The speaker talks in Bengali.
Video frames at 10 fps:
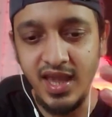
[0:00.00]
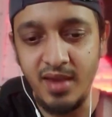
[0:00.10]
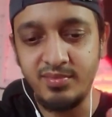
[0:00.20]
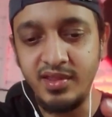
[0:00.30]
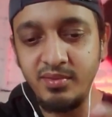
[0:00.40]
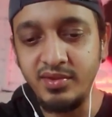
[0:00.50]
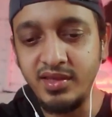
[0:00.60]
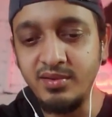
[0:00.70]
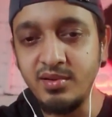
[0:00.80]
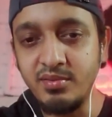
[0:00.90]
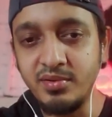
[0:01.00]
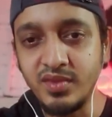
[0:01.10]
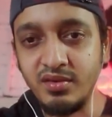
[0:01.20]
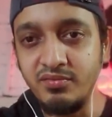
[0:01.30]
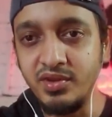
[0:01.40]
অ্যাপ দিয়ে আমি কিভাবে
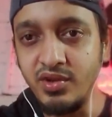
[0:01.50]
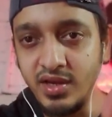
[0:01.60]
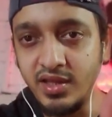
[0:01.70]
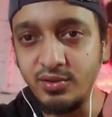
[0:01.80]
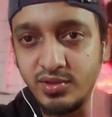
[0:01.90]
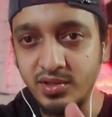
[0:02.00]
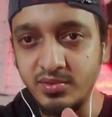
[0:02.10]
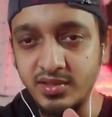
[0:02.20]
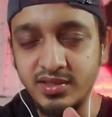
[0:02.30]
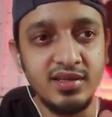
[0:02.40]
ভিডিও এডিটিং করতে পারি